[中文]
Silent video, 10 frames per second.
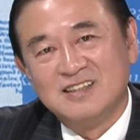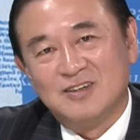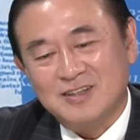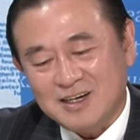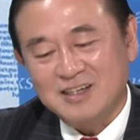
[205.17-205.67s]

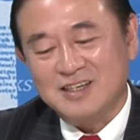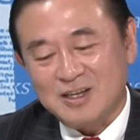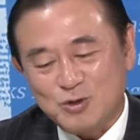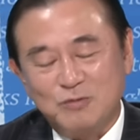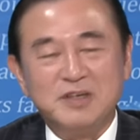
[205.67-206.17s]
哦，当然你在
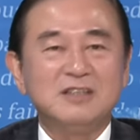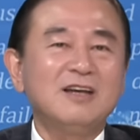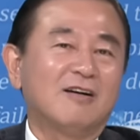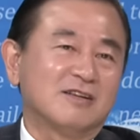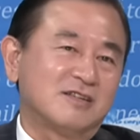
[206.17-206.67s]
做民
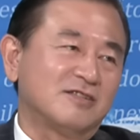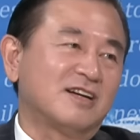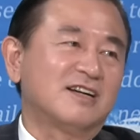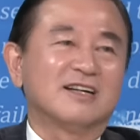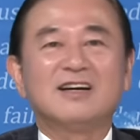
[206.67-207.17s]
调的时候，
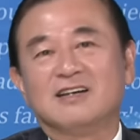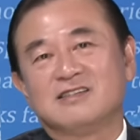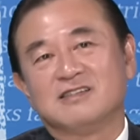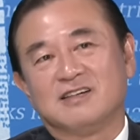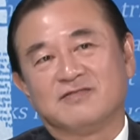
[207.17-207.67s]
当然看
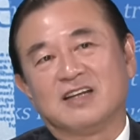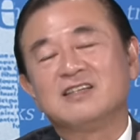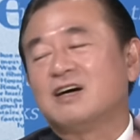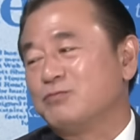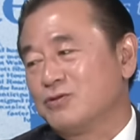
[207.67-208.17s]
是，反正
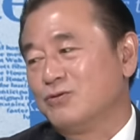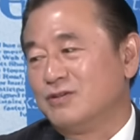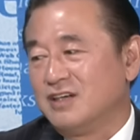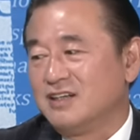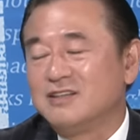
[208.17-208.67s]
差不
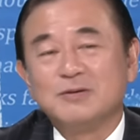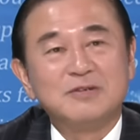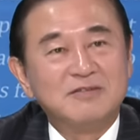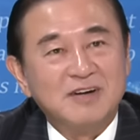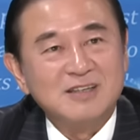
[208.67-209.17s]
多了，对不
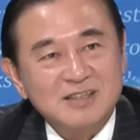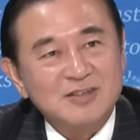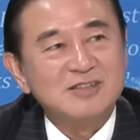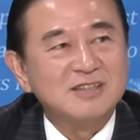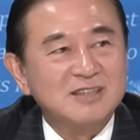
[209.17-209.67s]
对？反正
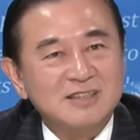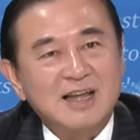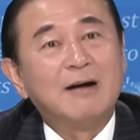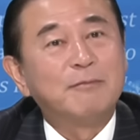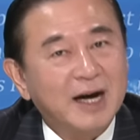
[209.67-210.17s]
都是
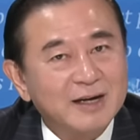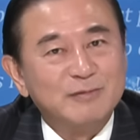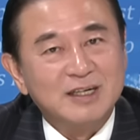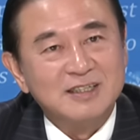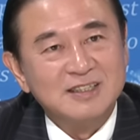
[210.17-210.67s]
党派
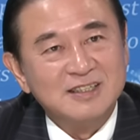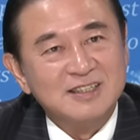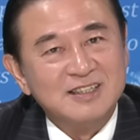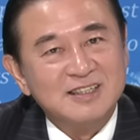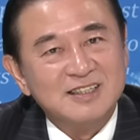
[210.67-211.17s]
嘛。
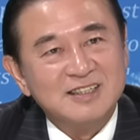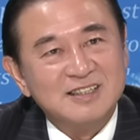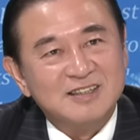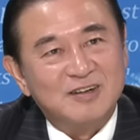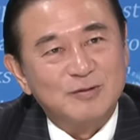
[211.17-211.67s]

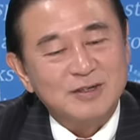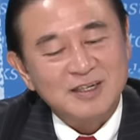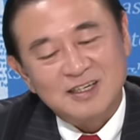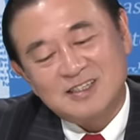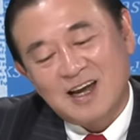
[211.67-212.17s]
哦，
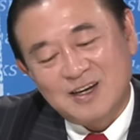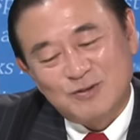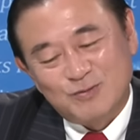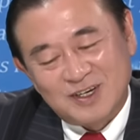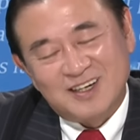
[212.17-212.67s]
那蔡英
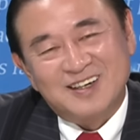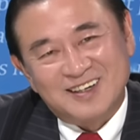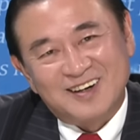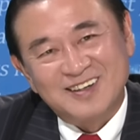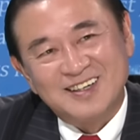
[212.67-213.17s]
文被说